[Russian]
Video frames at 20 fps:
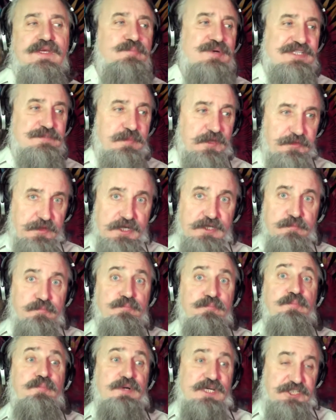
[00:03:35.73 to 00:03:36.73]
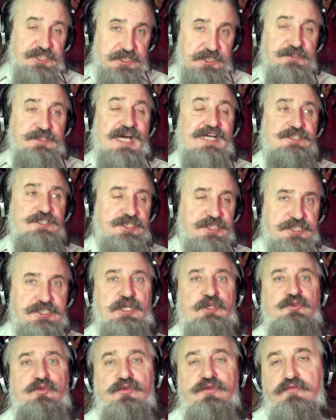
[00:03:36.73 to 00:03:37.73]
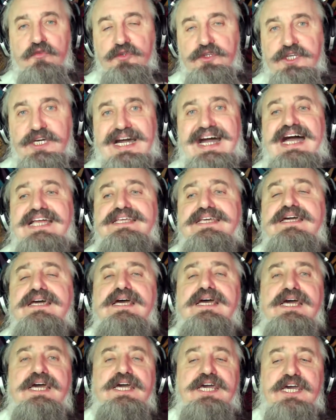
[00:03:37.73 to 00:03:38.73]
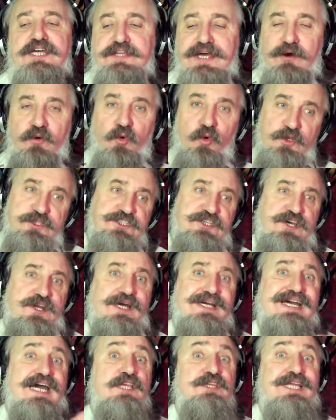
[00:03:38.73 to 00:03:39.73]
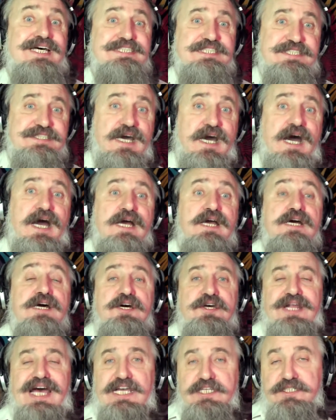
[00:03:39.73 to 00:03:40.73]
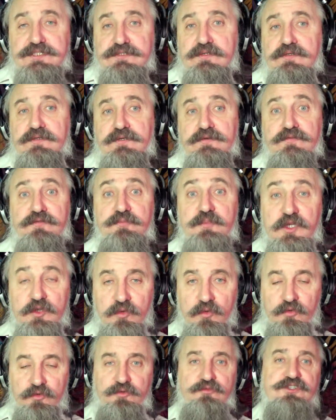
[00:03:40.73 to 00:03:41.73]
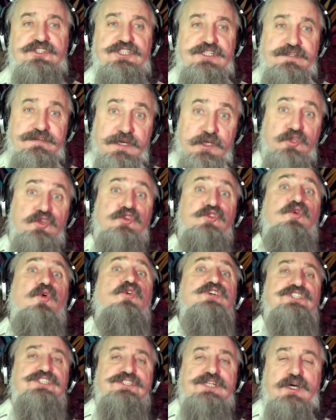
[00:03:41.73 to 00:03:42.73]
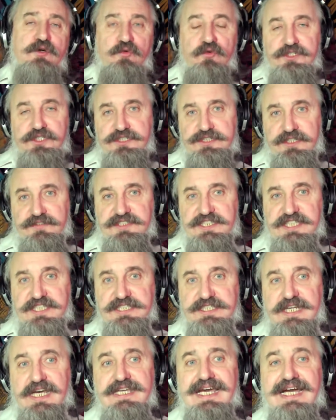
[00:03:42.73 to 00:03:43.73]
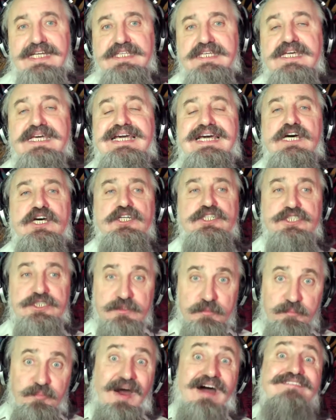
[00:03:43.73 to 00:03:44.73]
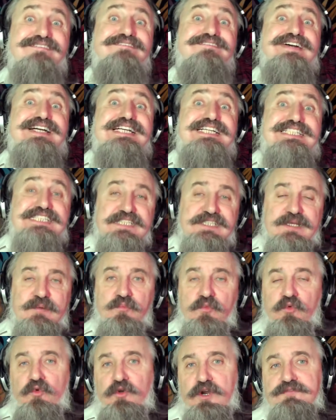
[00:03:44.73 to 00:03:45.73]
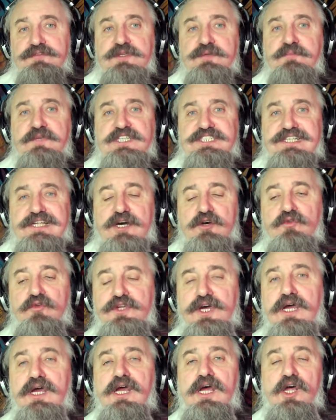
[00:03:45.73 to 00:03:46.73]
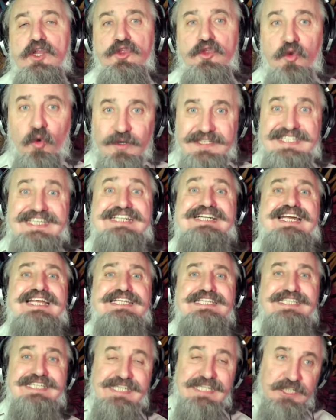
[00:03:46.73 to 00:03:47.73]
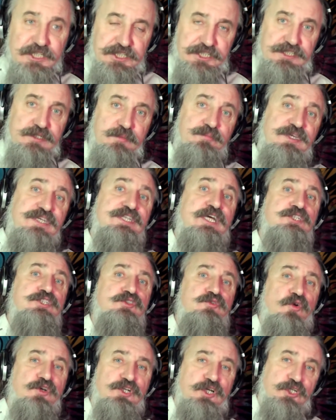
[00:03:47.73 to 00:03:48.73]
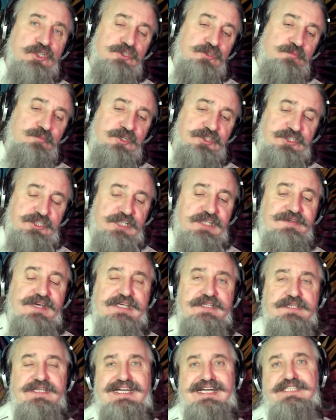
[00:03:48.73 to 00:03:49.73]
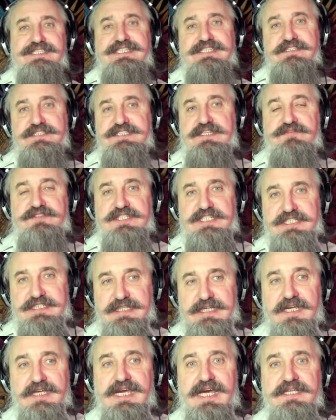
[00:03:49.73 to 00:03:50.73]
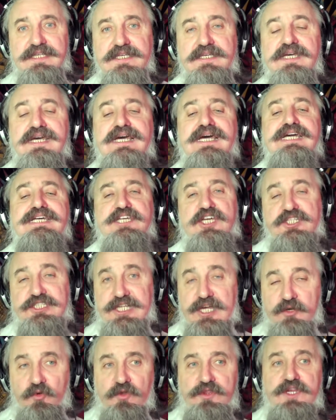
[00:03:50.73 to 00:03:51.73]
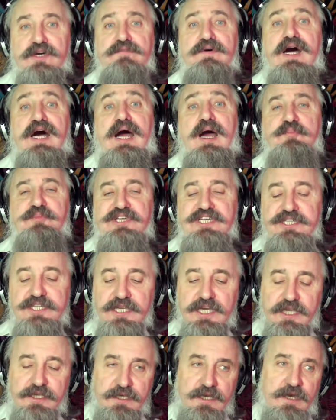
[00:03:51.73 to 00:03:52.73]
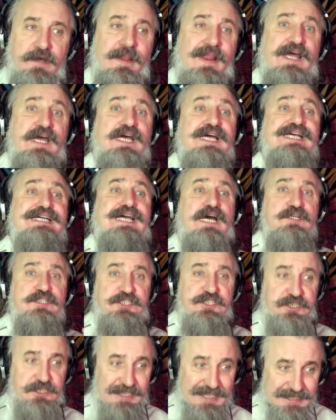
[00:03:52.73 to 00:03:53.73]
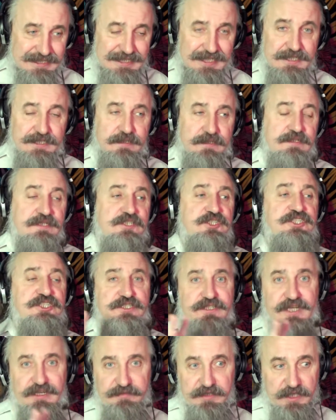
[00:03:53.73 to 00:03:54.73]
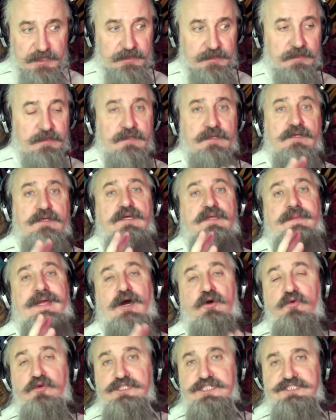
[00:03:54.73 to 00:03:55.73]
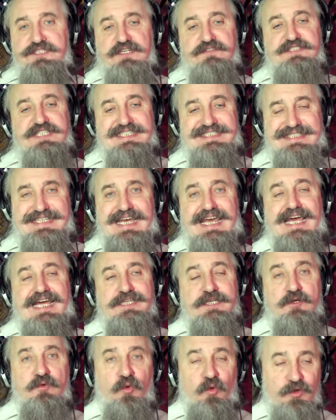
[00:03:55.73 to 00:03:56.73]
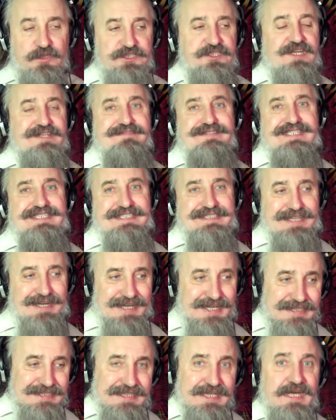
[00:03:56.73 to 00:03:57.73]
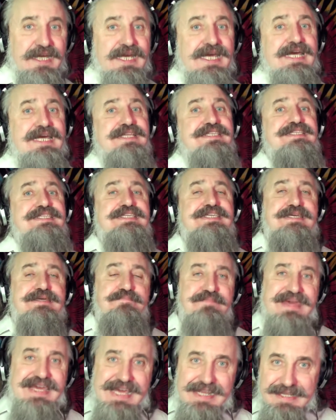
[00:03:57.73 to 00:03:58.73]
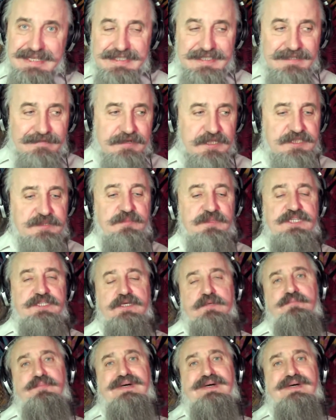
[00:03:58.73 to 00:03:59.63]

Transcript: посмотреть посчитать частоту его дыхания, это от 40 до 100 раз э, в минуту. Человек тоже находится в состоянии с повышенным уровнем кислорода, но не критичным, не настолько, чтобы человек находился в состоянии кислородного опьянения. Если человек находится в состоянии острого стресса, немедленно возьмите,